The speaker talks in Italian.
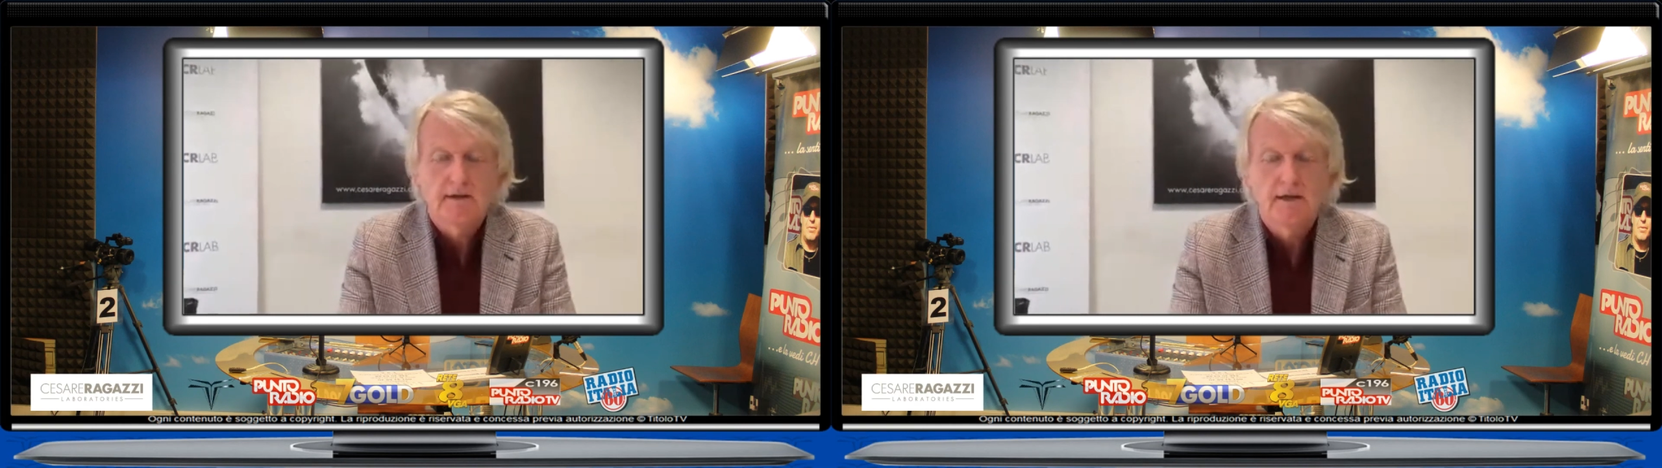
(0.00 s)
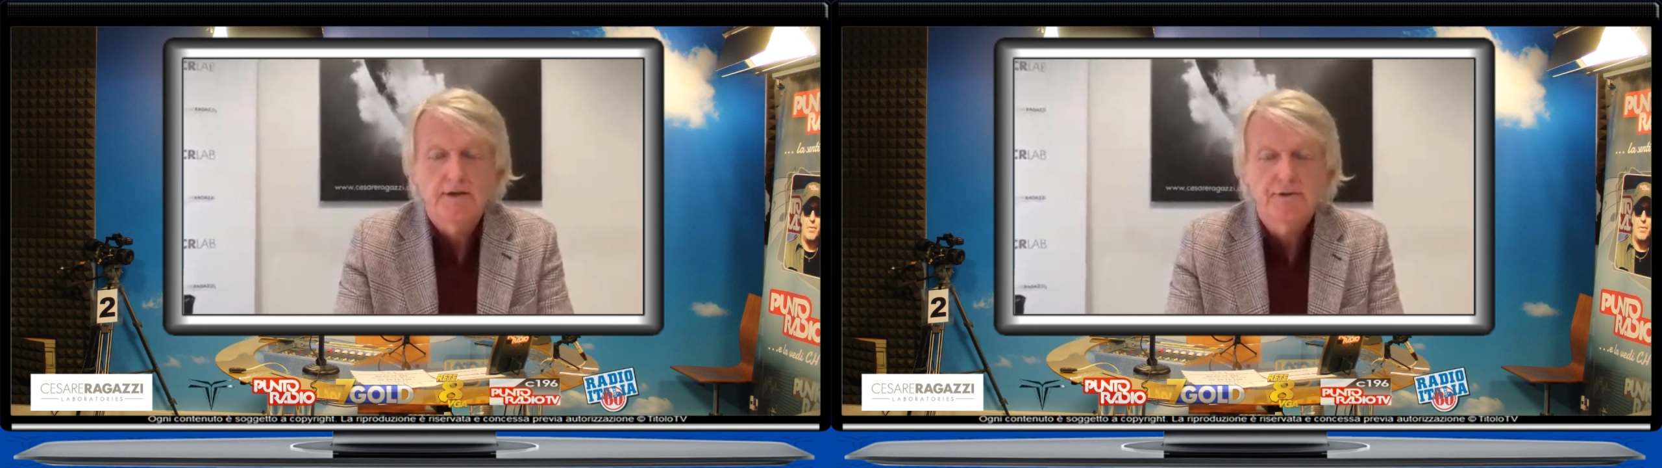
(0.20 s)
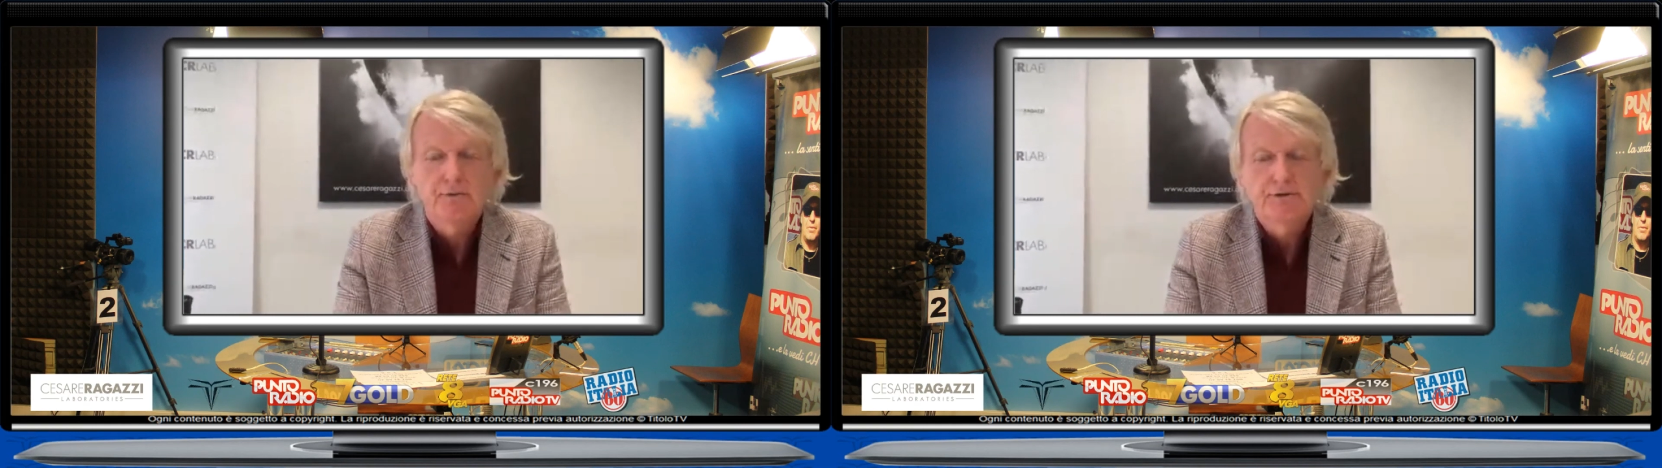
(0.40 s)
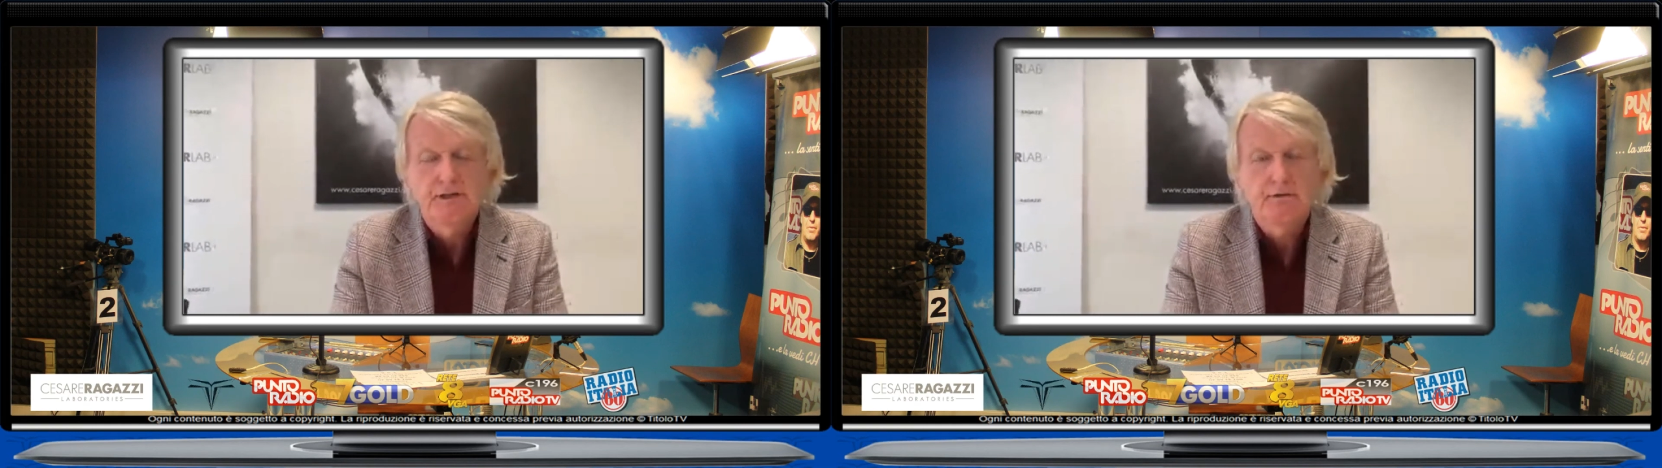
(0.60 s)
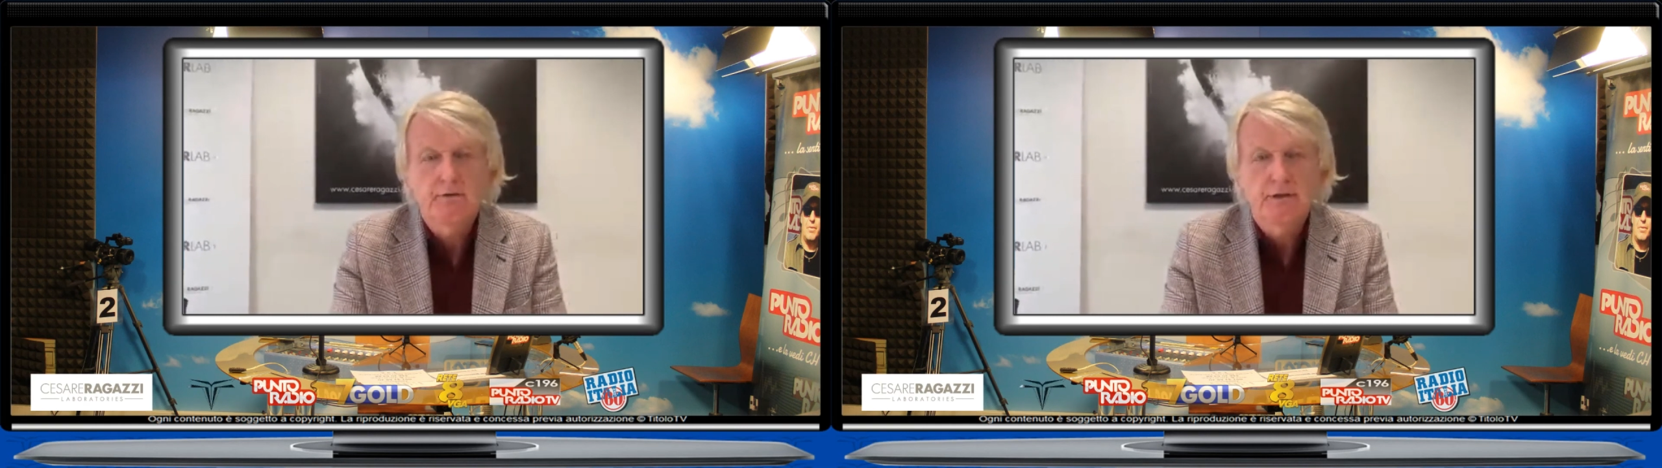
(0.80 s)
e sul
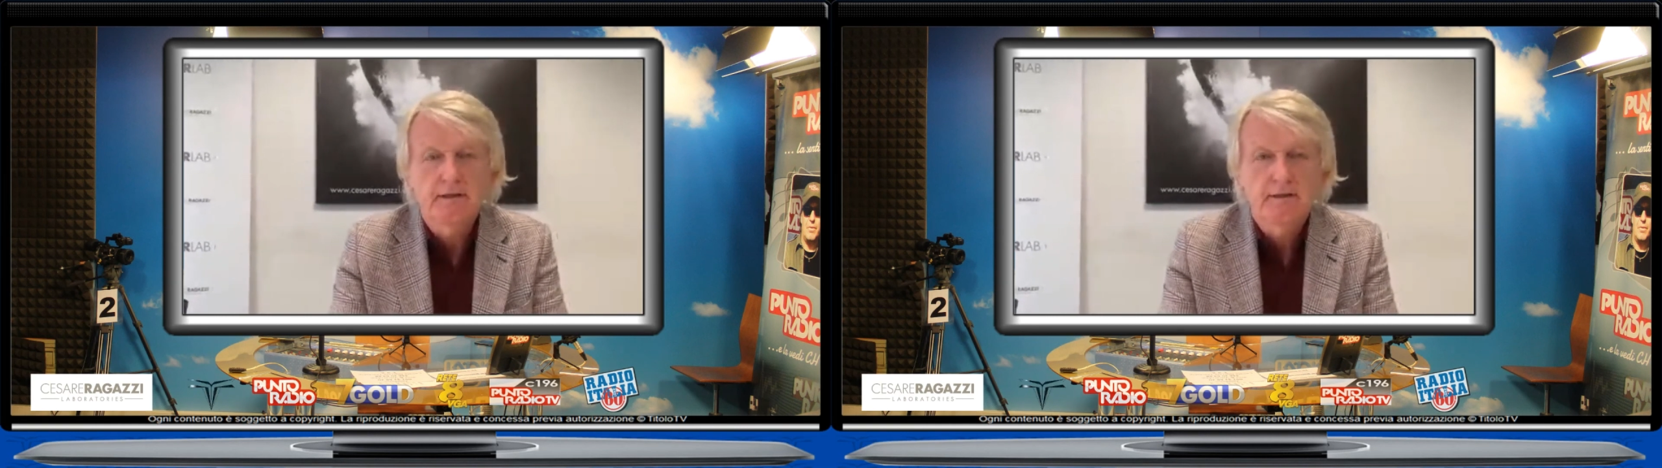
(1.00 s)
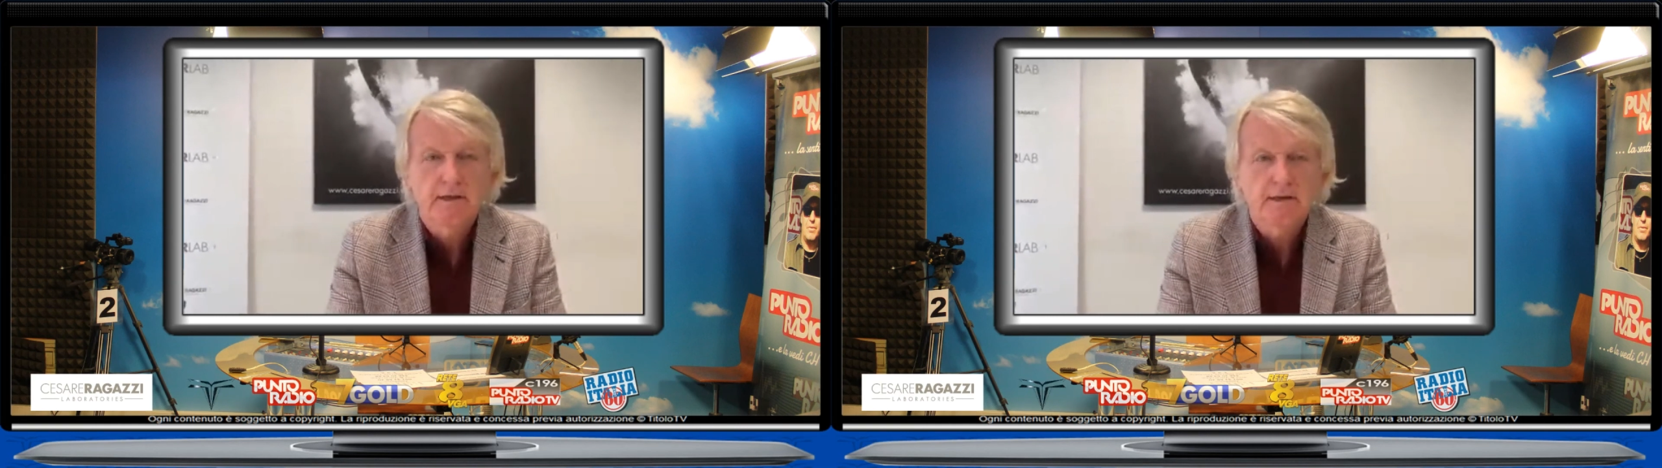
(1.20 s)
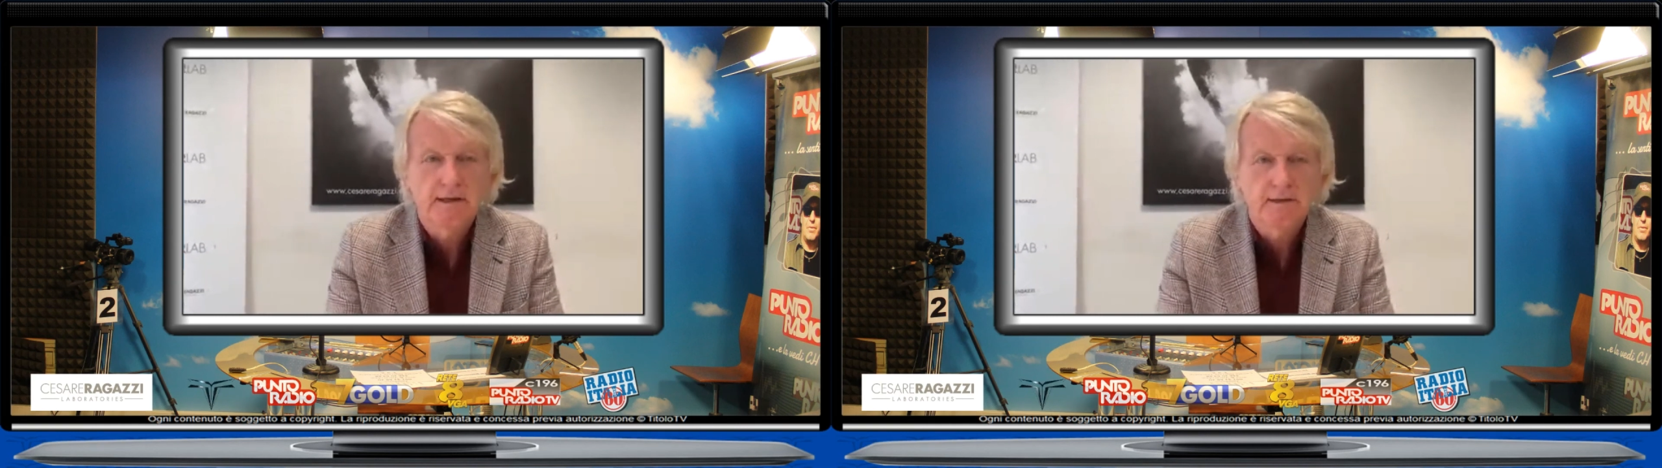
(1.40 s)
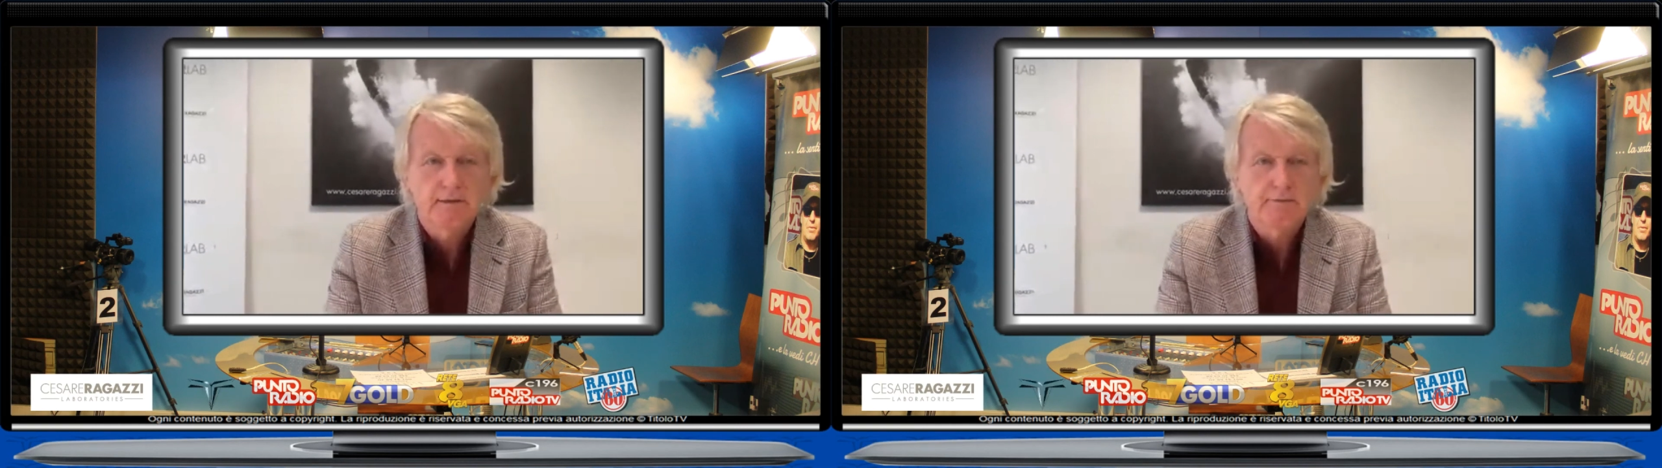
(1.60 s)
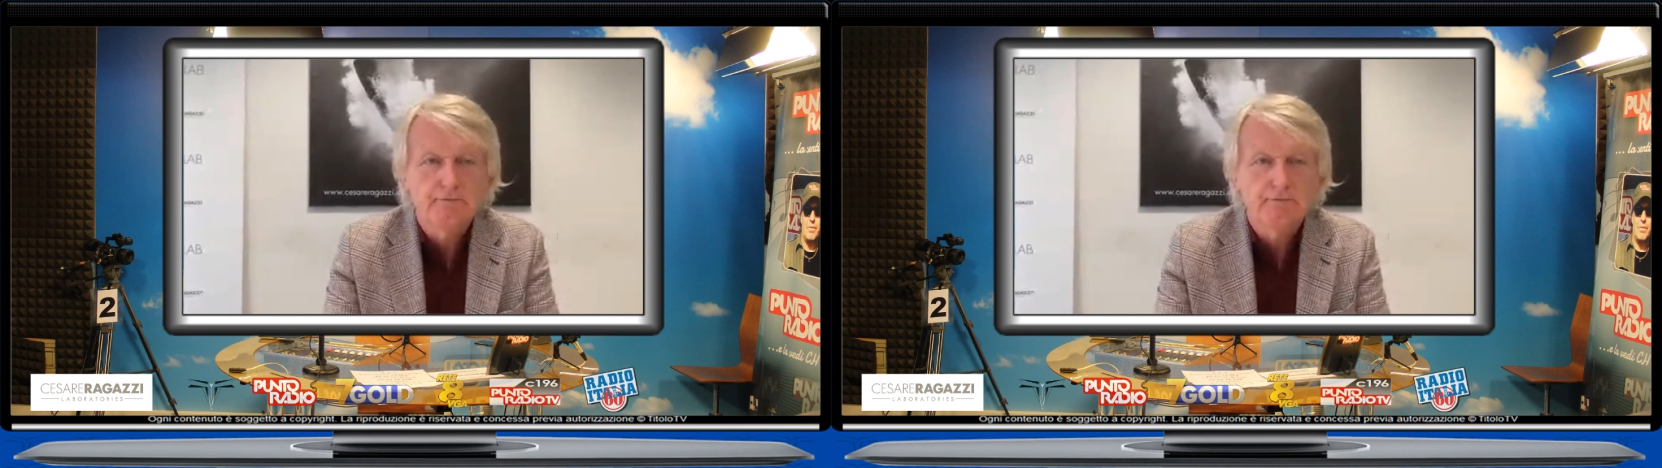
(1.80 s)
sito internet